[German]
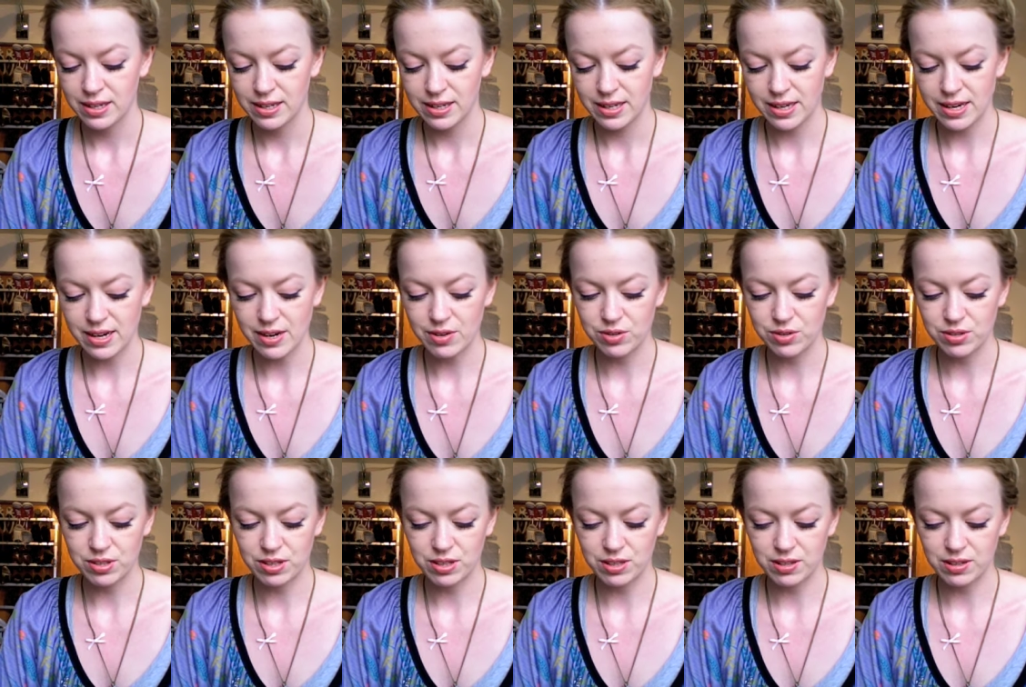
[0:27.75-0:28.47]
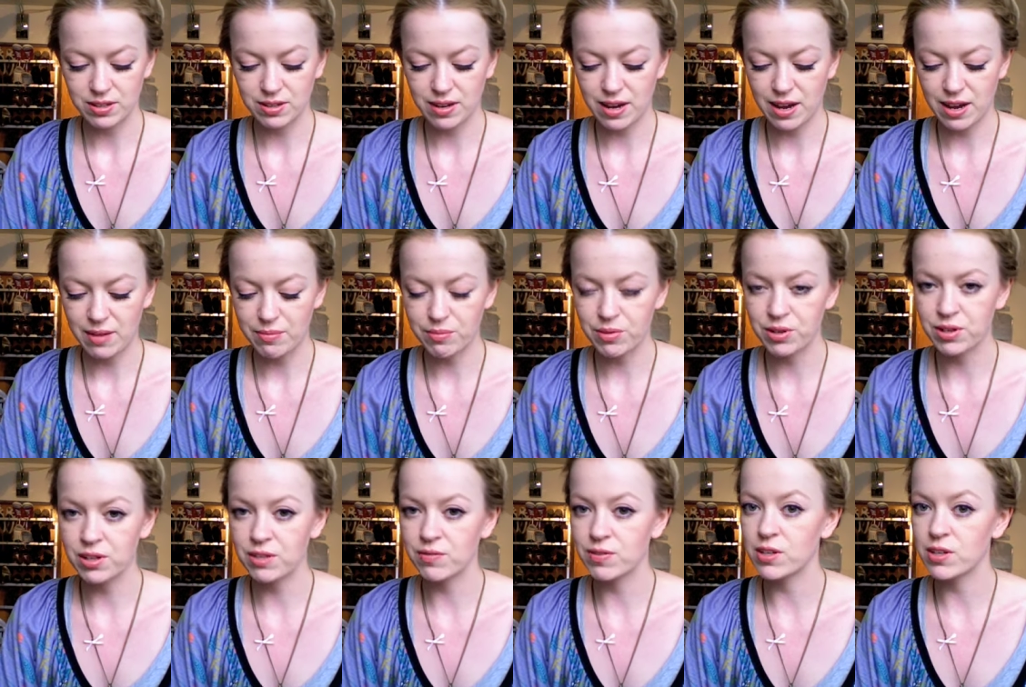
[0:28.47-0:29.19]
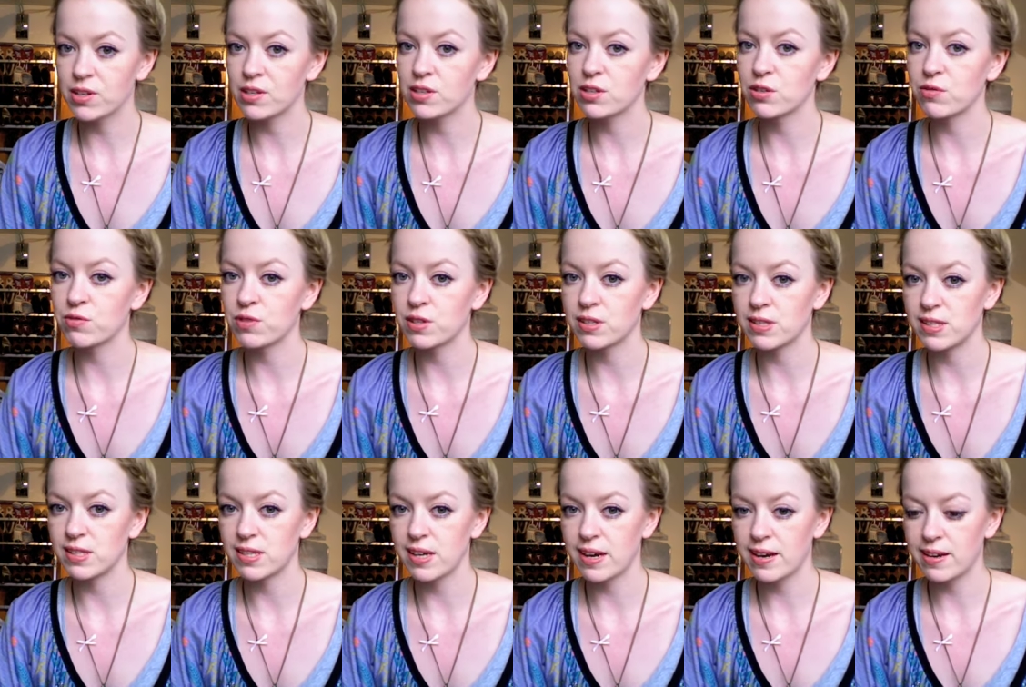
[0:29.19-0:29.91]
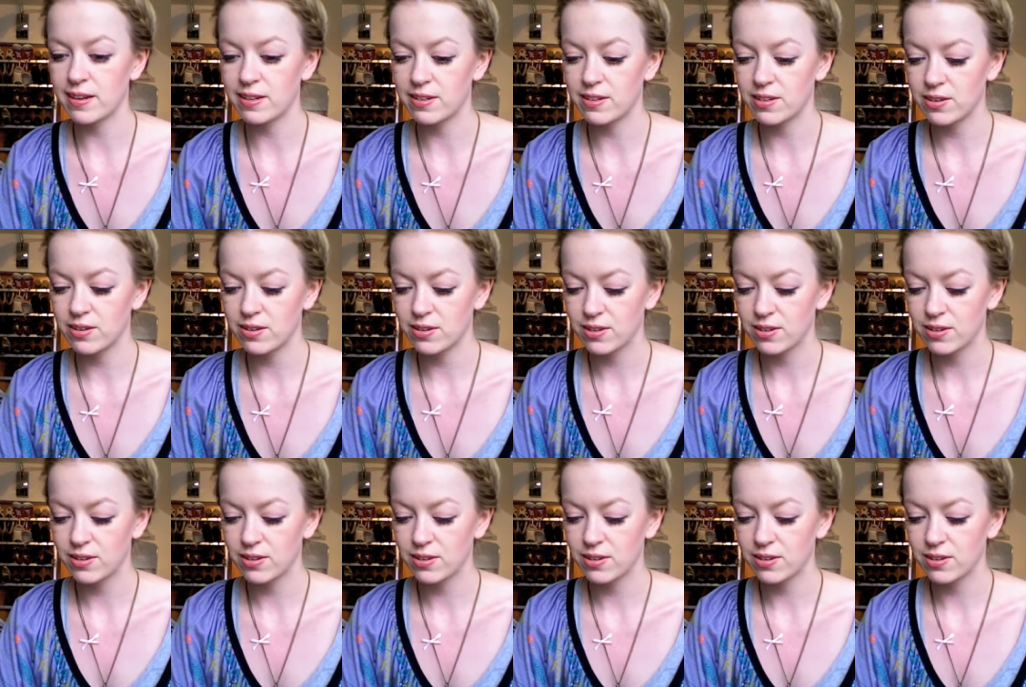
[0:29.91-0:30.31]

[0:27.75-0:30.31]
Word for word: Ja, und dann hat man irgendwie nicht so viel Zeit